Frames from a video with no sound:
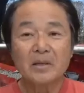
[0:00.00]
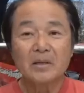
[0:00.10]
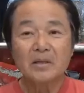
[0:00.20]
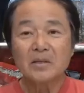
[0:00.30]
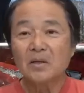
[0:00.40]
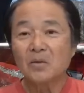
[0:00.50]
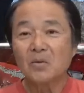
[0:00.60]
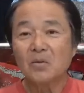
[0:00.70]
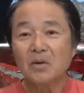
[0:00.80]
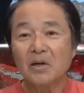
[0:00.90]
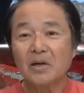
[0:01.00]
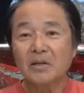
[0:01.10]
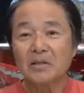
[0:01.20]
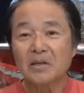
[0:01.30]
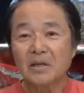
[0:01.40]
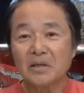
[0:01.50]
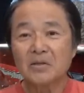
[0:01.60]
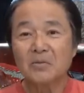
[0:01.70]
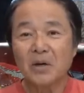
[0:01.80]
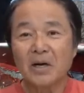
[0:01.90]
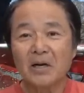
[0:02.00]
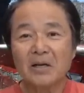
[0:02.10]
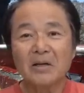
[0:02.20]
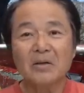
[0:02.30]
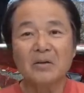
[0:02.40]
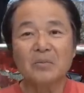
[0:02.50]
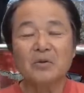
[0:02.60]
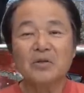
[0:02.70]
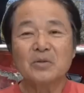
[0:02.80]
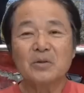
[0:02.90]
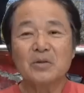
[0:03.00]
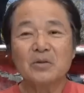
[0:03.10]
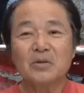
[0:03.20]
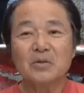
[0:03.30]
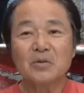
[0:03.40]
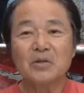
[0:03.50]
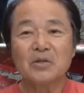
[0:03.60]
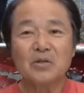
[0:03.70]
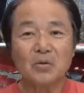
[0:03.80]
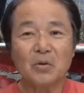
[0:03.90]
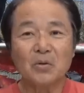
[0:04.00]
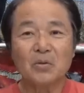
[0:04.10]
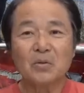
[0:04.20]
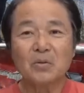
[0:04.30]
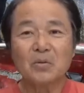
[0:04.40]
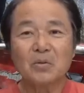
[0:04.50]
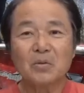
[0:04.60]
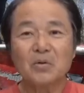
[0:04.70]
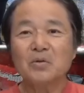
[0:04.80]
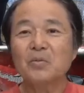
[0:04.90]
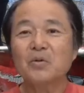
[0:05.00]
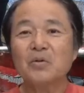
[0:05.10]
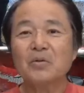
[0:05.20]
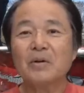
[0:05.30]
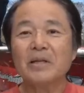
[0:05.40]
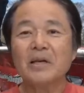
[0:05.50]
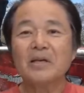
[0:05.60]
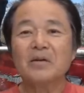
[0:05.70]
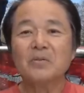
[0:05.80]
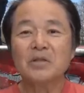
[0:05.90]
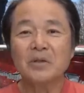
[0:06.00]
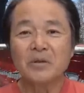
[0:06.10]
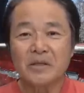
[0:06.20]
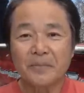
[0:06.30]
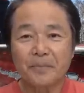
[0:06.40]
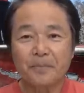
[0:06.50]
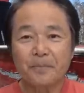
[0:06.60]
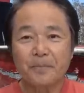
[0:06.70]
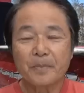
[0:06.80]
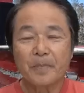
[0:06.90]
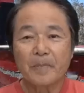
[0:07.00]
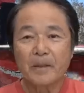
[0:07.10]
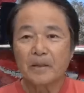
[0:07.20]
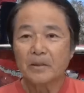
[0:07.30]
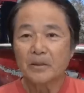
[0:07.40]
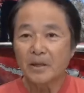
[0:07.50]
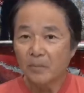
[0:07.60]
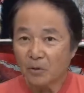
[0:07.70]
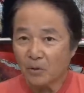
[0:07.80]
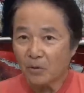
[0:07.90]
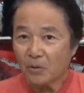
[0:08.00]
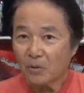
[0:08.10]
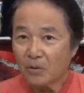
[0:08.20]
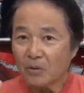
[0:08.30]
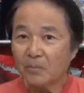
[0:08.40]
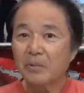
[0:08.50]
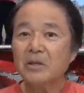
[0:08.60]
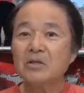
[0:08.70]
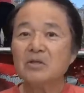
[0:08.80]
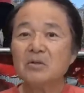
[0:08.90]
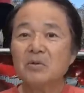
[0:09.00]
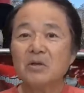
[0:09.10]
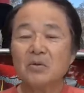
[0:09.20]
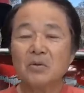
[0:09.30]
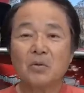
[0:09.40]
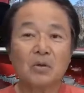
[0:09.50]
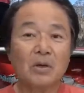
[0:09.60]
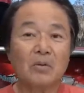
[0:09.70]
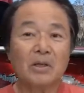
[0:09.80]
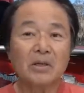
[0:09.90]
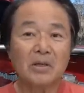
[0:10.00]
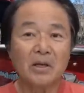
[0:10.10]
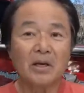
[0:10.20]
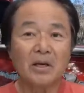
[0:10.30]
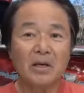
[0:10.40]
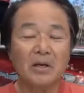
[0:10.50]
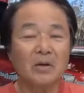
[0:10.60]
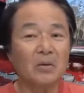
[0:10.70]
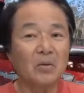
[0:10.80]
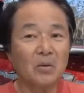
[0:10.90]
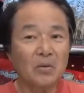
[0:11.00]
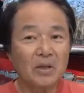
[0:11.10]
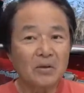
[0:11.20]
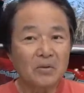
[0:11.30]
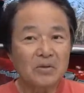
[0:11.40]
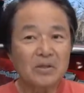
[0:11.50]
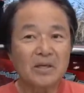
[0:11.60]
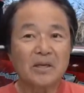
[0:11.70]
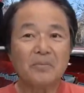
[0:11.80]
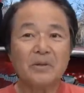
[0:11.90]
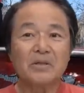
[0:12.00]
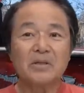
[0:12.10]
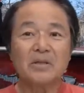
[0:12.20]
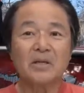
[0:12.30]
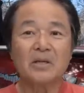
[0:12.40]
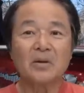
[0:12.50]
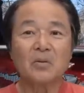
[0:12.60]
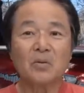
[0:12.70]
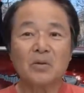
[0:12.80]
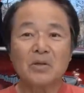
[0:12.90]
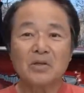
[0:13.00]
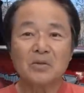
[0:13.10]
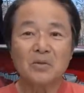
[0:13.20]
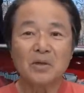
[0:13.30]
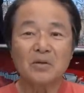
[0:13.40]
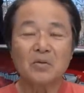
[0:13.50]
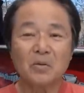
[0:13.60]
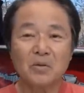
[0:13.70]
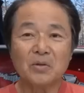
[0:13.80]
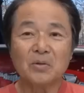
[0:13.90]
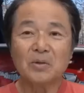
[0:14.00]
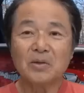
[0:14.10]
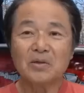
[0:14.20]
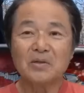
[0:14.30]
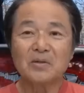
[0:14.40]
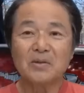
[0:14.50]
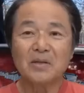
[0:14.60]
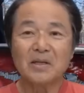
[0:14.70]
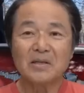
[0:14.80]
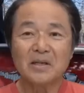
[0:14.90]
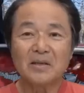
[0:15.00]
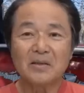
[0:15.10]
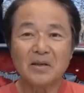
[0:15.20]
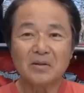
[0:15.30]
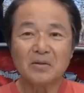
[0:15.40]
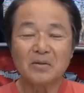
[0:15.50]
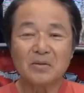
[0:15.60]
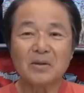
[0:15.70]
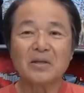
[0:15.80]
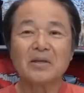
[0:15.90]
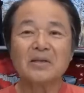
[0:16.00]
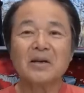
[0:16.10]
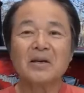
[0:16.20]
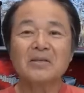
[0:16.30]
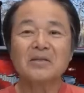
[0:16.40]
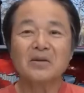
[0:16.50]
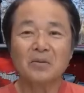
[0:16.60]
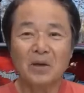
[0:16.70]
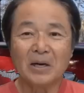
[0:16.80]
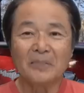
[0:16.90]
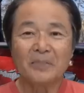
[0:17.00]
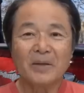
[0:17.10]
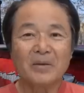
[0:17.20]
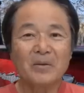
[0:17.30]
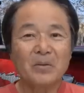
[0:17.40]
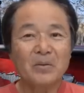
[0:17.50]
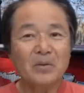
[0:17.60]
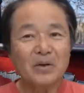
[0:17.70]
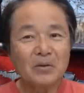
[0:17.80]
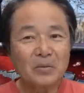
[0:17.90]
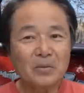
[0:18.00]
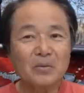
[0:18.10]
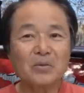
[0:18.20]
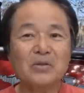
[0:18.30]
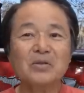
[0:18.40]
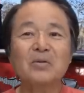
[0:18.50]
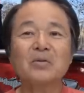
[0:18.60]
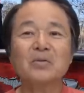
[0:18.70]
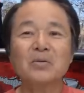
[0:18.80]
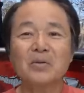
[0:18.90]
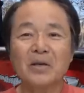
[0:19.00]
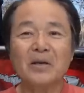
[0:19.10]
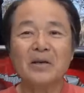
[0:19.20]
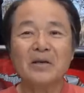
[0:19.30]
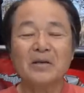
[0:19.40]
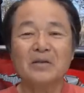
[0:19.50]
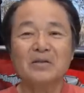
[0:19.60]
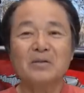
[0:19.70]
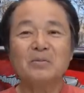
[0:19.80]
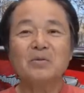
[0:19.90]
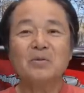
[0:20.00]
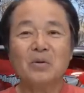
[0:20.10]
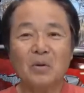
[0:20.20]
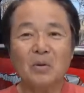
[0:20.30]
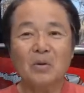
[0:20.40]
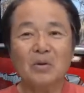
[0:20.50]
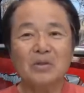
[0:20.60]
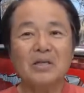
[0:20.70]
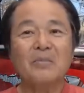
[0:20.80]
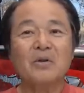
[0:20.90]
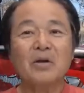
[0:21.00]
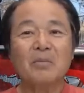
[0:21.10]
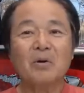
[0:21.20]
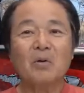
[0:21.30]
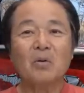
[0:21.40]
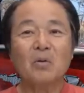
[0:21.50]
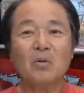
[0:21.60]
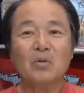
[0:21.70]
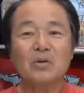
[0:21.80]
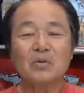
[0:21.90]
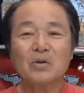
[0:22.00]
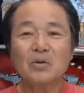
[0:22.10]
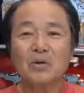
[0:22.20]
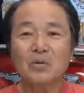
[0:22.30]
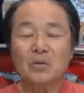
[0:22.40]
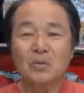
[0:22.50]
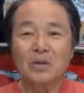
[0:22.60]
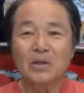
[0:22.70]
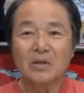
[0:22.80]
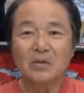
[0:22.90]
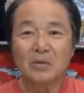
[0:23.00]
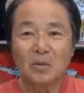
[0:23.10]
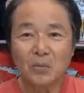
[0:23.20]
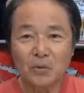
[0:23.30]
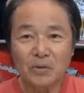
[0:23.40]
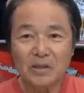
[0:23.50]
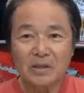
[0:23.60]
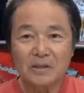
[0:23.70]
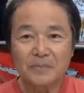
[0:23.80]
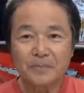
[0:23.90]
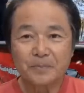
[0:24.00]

ですから今回話す話は、もう全ての人に必要というものではないかもしれません。でも、ペンシルベートにこだわって、これの釣りがやっぱ好きなんだ、これでストライクを意図的に作り出したいんだっていう方に関しては、今回のことを知っておくとね、自分の攻めの幅を大きく広げることができると思うんです。